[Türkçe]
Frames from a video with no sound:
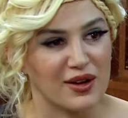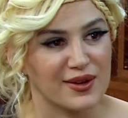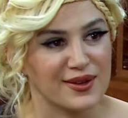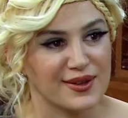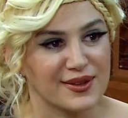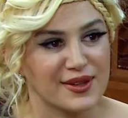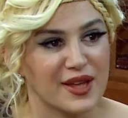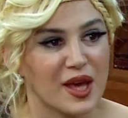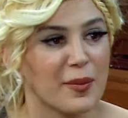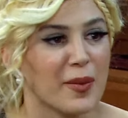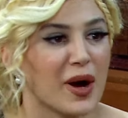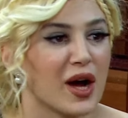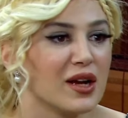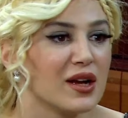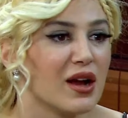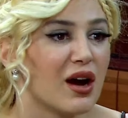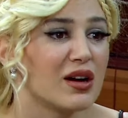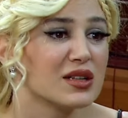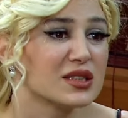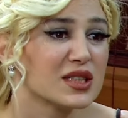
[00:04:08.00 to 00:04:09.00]
E,
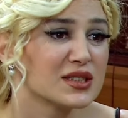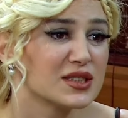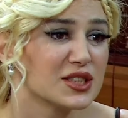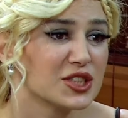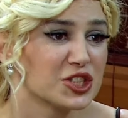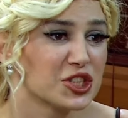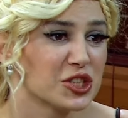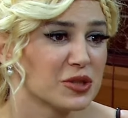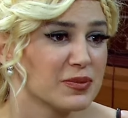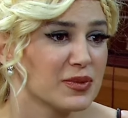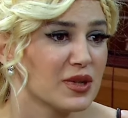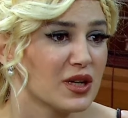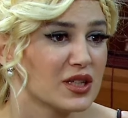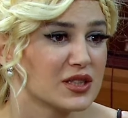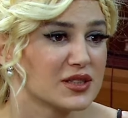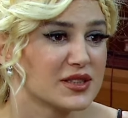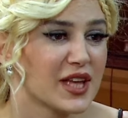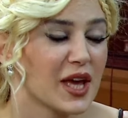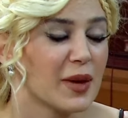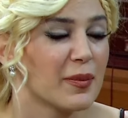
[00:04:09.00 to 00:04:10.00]
Kemal arkadaşım,
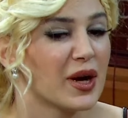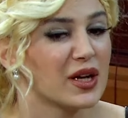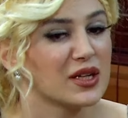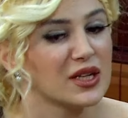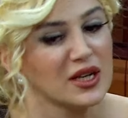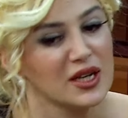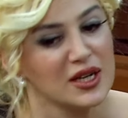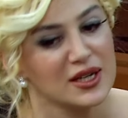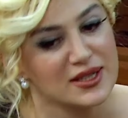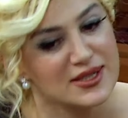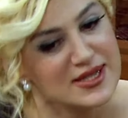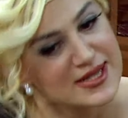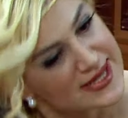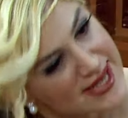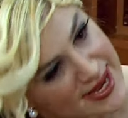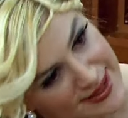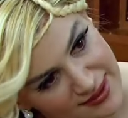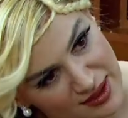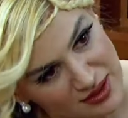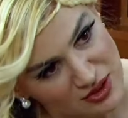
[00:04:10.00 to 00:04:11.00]
e, Kemal
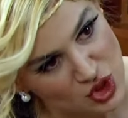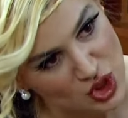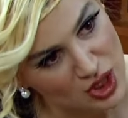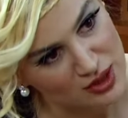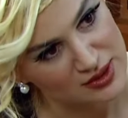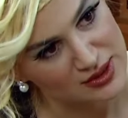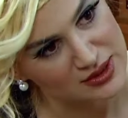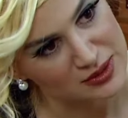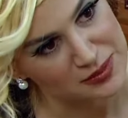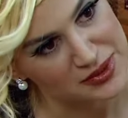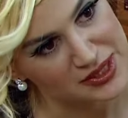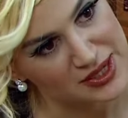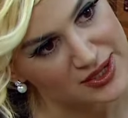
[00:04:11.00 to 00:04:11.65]
sen yanlış anladın